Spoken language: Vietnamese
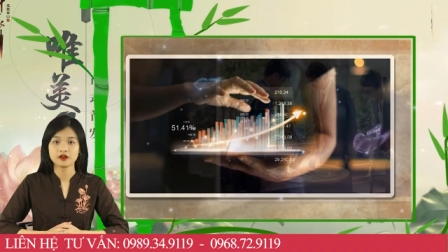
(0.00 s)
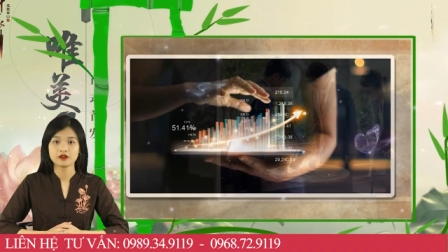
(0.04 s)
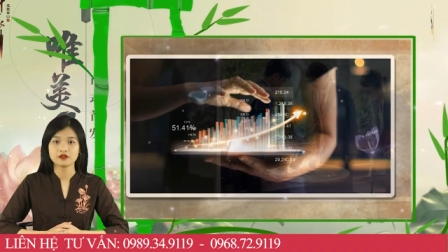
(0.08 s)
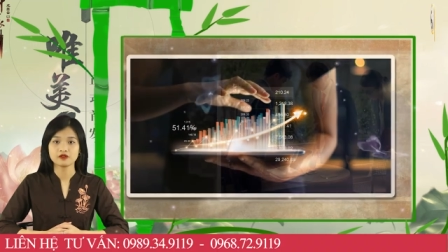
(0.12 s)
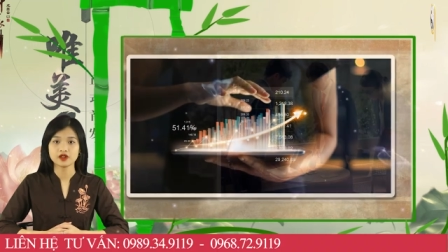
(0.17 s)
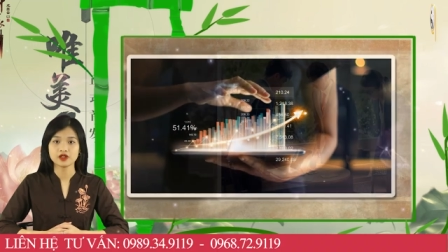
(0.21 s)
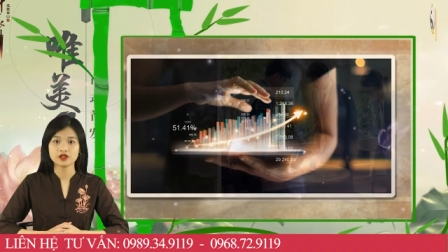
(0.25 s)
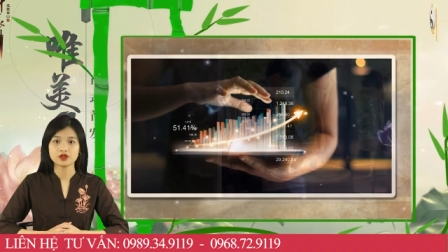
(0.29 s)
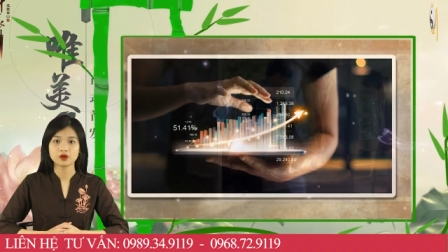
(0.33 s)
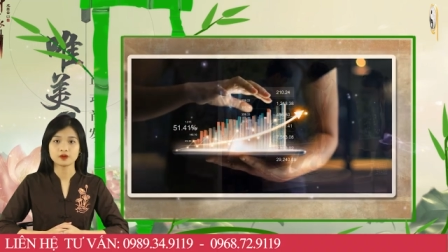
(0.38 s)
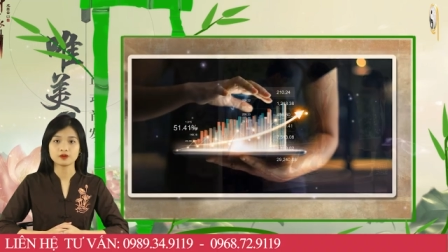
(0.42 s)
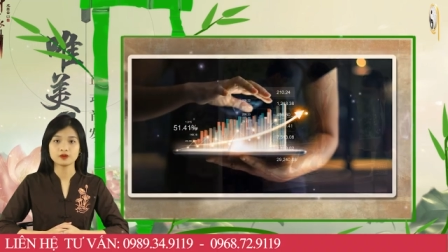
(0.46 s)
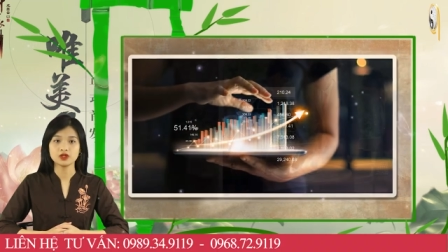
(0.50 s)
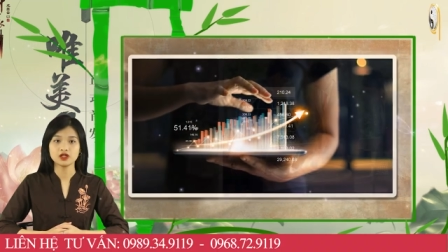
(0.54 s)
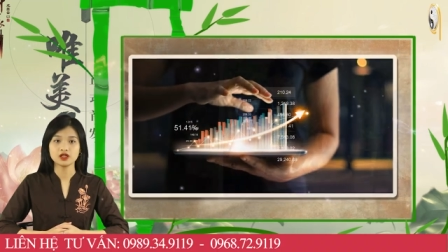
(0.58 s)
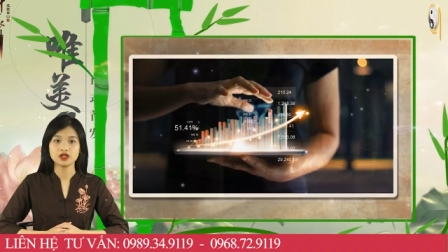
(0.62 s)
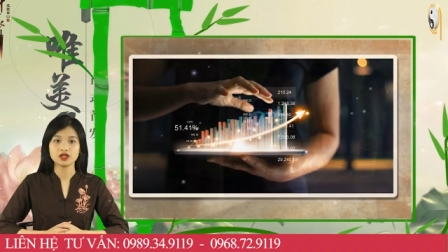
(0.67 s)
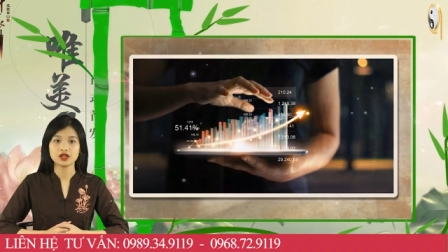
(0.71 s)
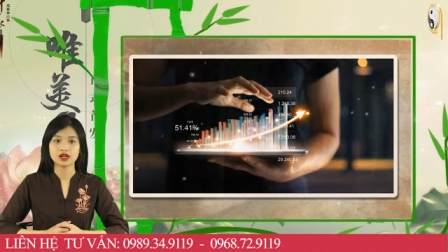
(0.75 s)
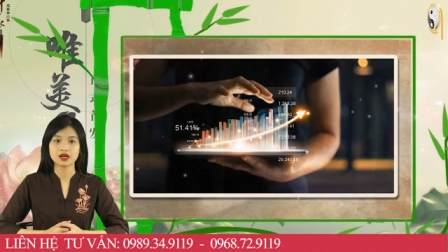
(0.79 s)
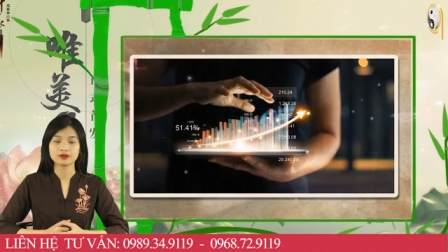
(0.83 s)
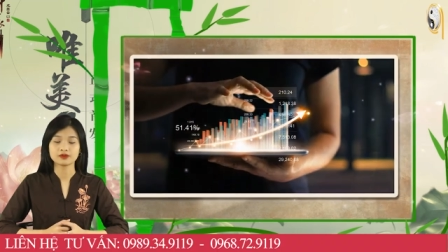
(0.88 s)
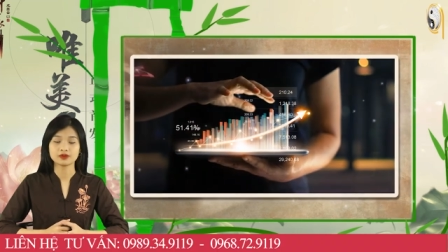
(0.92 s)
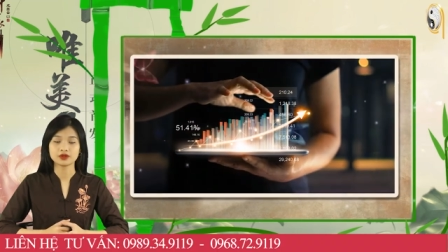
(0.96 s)
Với nhóm người
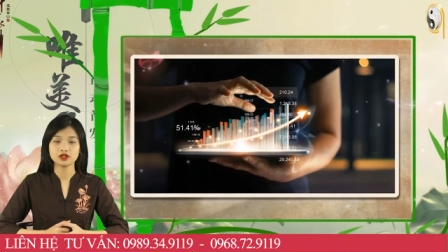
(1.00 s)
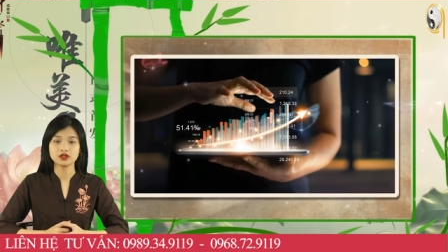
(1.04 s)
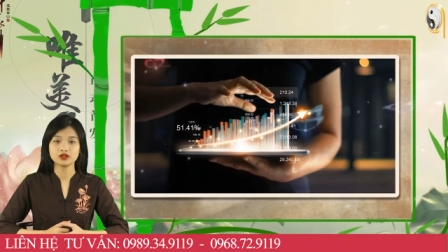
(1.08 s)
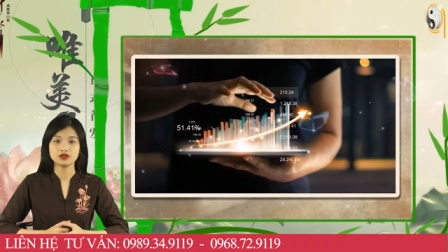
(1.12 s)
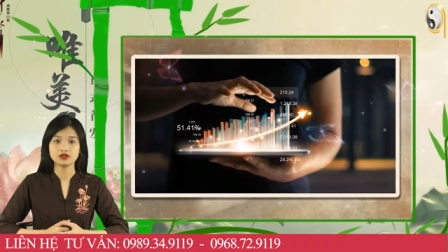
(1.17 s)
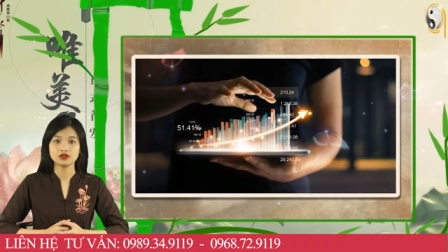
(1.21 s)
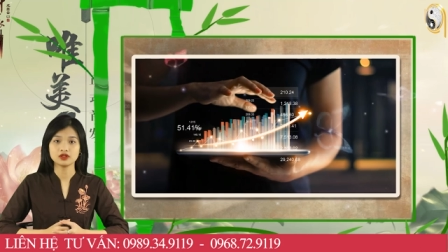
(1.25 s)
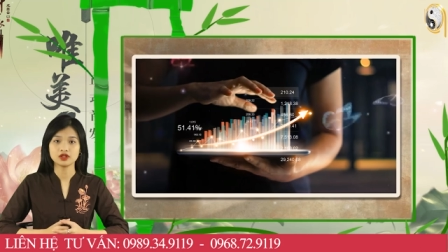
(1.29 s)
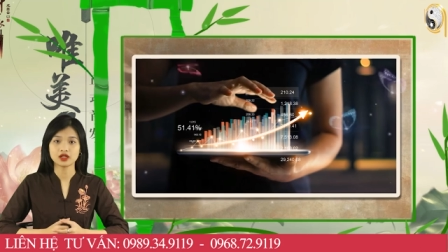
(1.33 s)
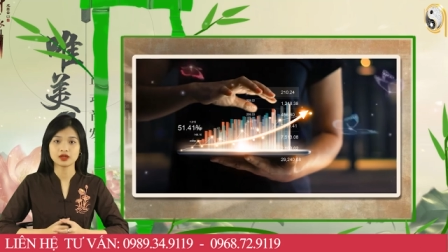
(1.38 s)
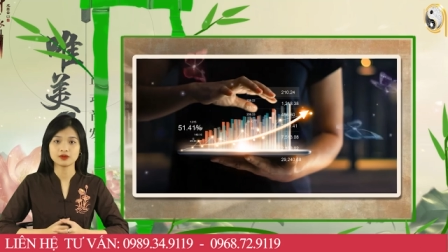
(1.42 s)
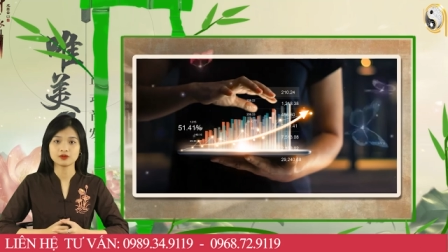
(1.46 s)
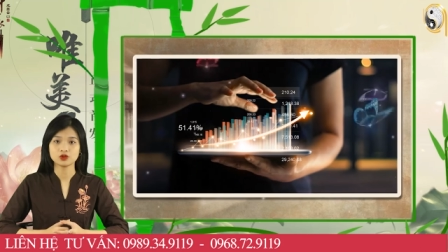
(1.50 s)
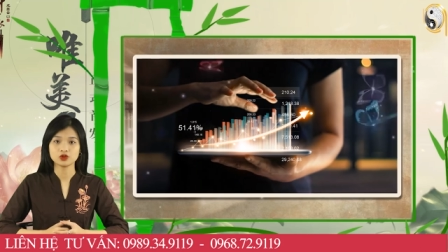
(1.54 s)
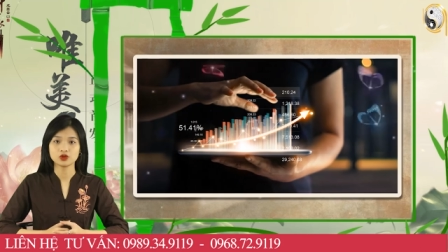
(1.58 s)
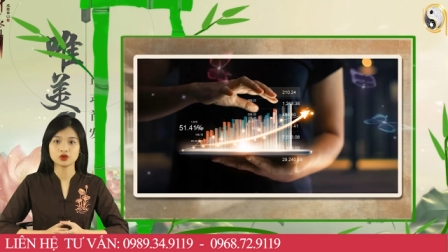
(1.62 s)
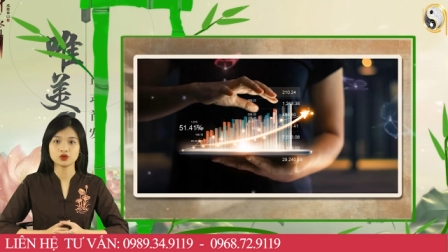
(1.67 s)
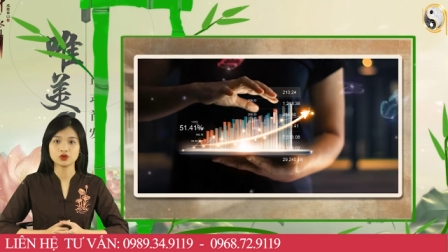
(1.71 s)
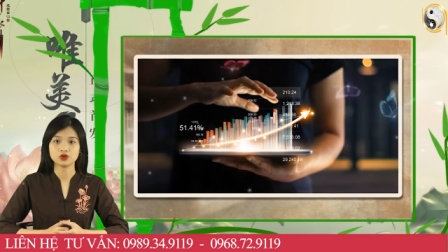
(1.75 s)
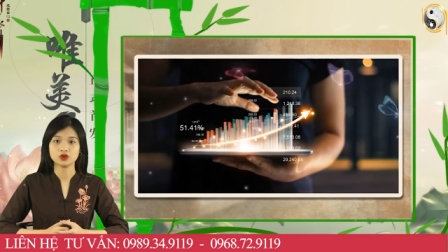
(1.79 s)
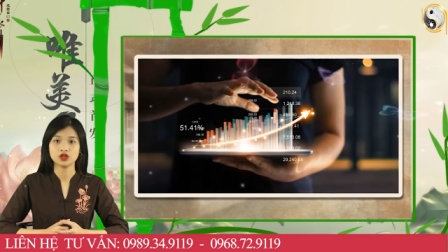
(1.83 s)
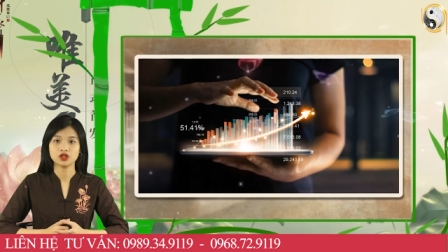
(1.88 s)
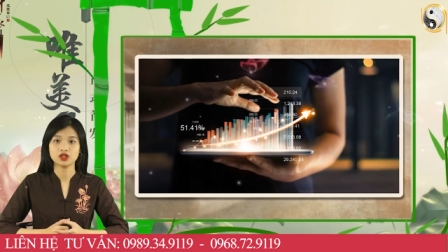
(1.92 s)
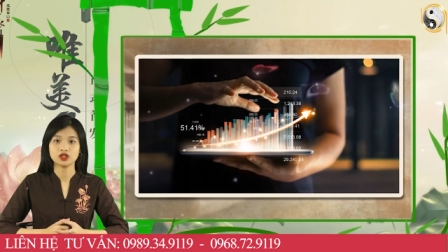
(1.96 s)
làm tư, làm
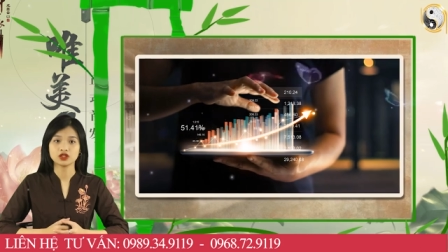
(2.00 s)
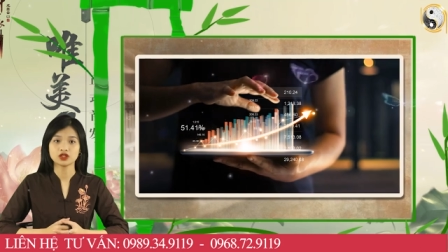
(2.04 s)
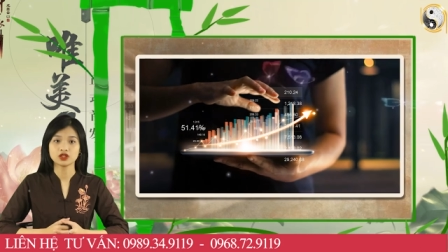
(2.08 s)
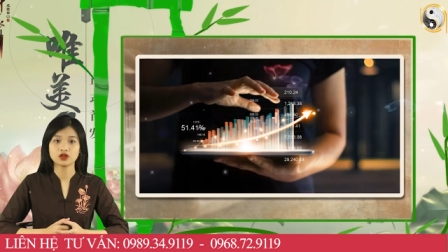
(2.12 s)
chủ,